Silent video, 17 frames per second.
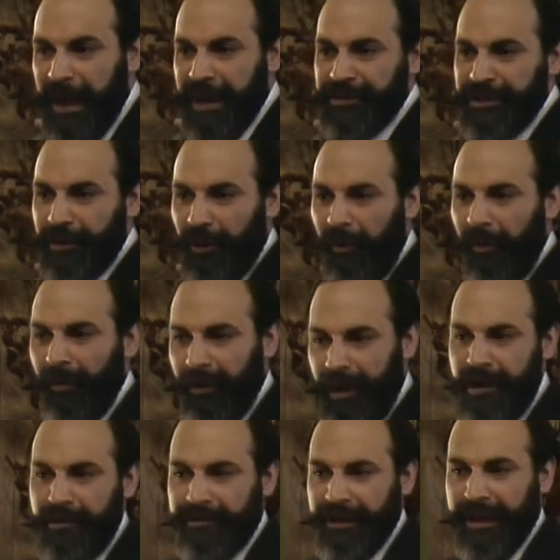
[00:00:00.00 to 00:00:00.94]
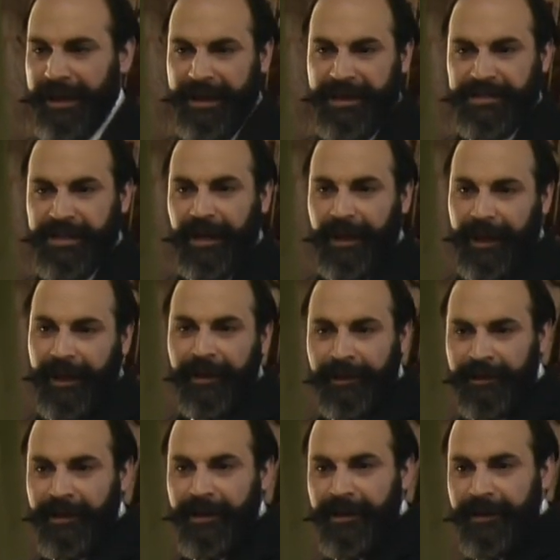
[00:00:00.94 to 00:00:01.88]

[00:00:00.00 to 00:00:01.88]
в Италии всюду находятся